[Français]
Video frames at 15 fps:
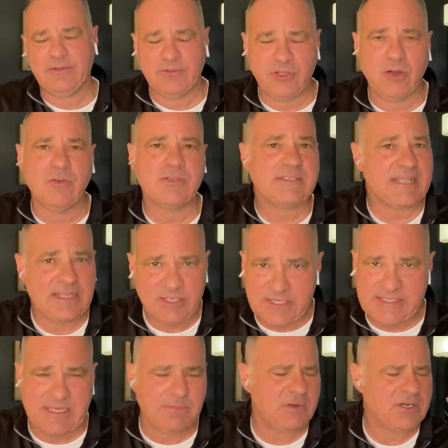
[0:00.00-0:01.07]
donc salle de
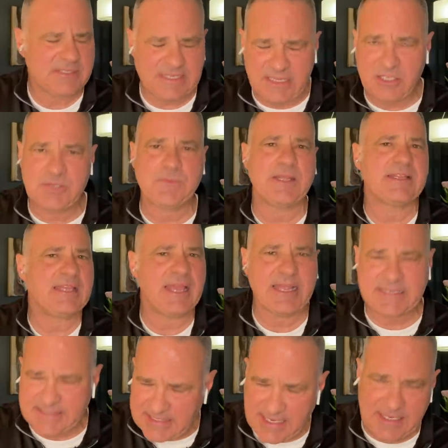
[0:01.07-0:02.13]
cinéma, salle de
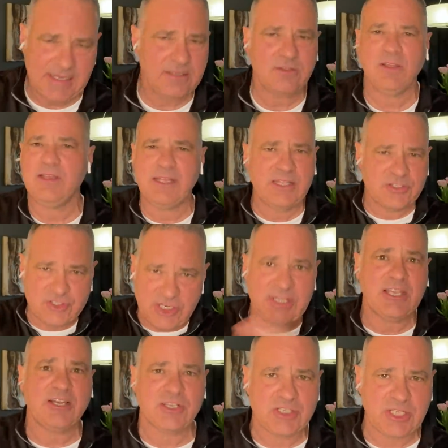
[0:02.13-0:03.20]
spectacle, etc.,
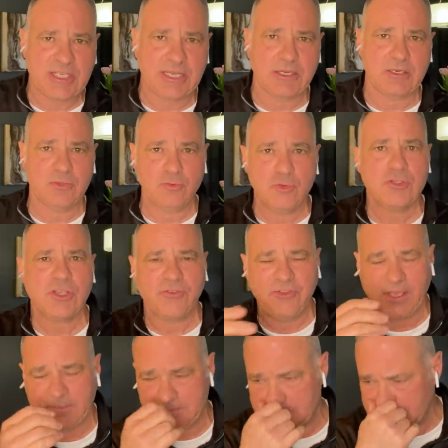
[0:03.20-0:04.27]
etc. Tout ça
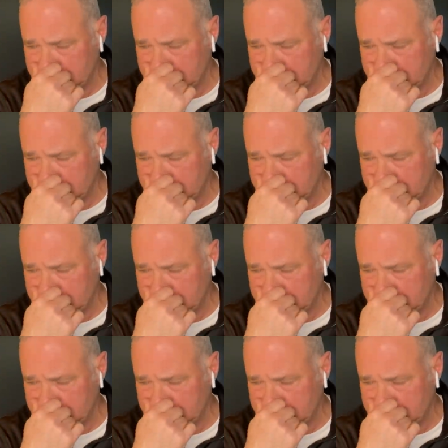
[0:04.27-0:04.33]
ferme.